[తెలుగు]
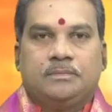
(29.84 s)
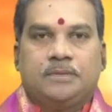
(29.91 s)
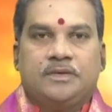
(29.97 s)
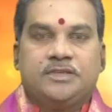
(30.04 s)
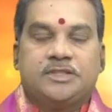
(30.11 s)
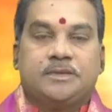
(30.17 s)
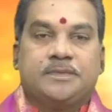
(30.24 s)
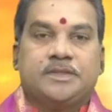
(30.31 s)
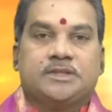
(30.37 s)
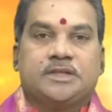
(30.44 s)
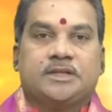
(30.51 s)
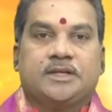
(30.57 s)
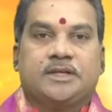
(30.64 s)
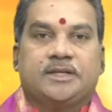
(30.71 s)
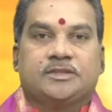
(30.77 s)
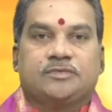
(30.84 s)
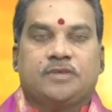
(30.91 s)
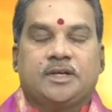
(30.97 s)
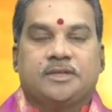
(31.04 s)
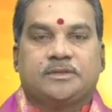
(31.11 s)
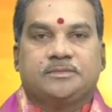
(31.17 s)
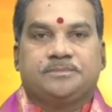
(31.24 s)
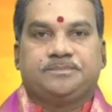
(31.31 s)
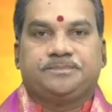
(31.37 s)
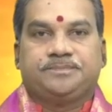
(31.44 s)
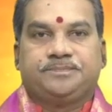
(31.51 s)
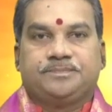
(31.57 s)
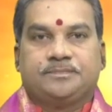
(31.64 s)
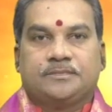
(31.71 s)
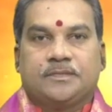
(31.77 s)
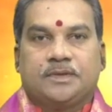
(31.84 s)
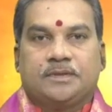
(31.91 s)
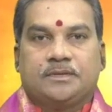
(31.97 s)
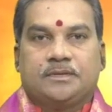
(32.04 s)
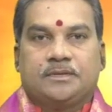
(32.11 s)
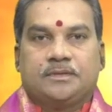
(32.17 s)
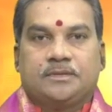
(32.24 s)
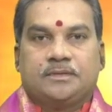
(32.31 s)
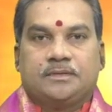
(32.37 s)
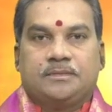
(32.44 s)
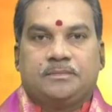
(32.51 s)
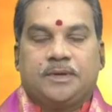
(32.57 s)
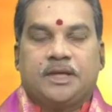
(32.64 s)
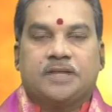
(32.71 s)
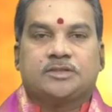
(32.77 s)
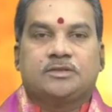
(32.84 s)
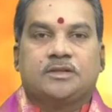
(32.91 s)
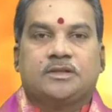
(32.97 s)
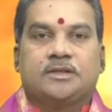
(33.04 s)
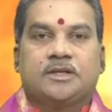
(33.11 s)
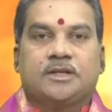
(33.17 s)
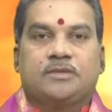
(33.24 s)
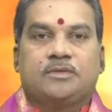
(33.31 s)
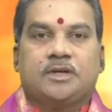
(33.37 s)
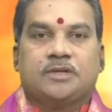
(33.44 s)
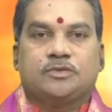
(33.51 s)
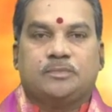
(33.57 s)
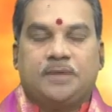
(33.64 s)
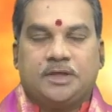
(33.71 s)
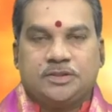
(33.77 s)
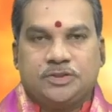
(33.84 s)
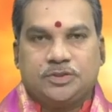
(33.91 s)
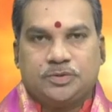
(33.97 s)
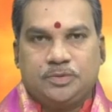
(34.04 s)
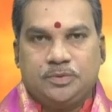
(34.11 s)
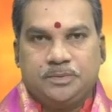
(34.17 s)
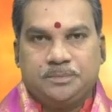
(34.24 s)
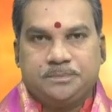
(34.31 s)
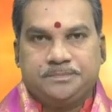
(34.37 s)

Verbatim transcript: భవిష్య పంచాంగానికి స్వాగతం ప్రేక్షకులందరికీ కూడా శుభాశీస్సులు